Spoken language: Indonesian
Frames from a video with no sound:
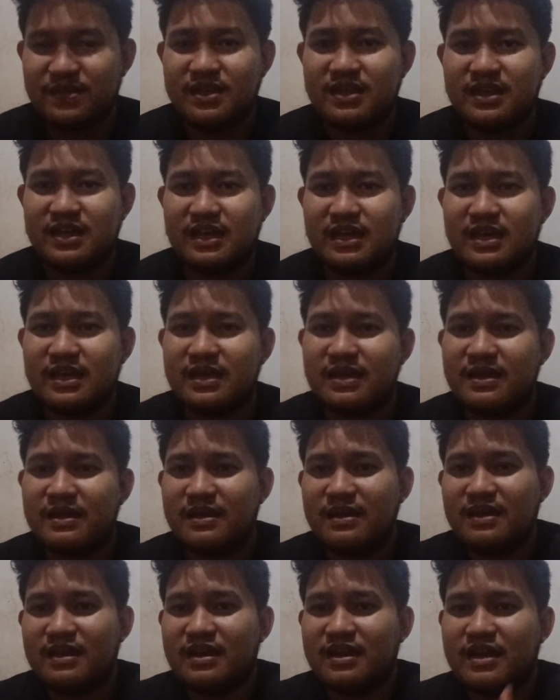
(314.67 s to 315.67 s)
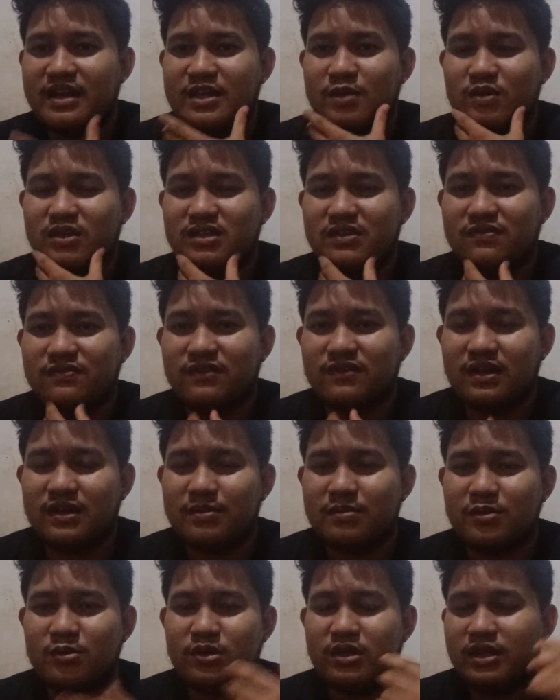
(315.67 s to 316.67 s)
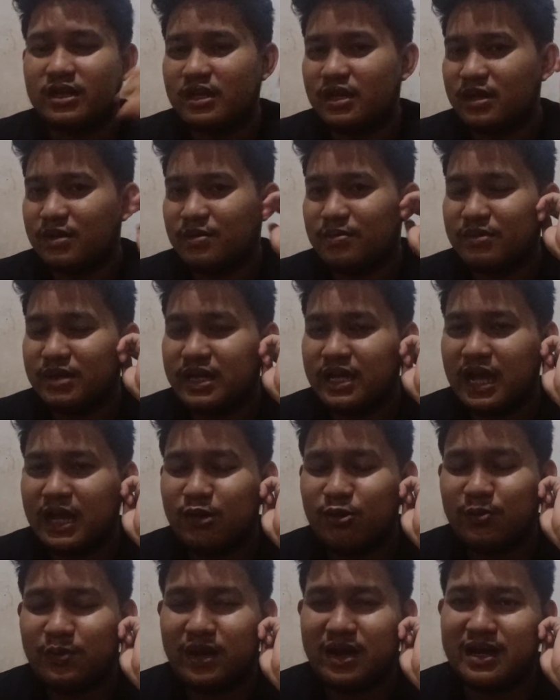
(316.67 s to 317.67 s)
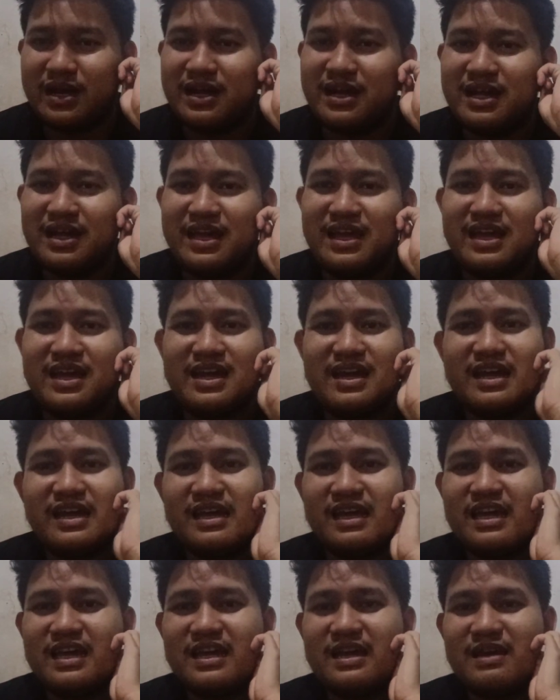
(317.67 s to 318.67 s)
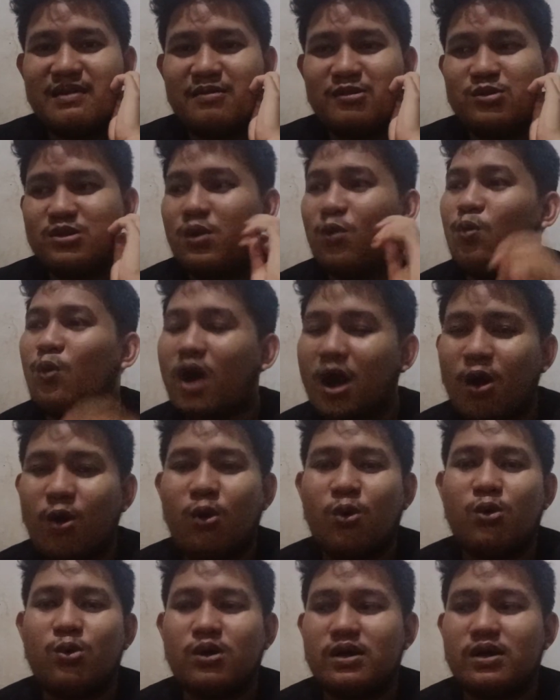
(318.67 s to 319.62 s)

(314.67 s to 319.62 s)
Eh, karena what the fuck mau dinang hanpang Iya, maksudnya wow,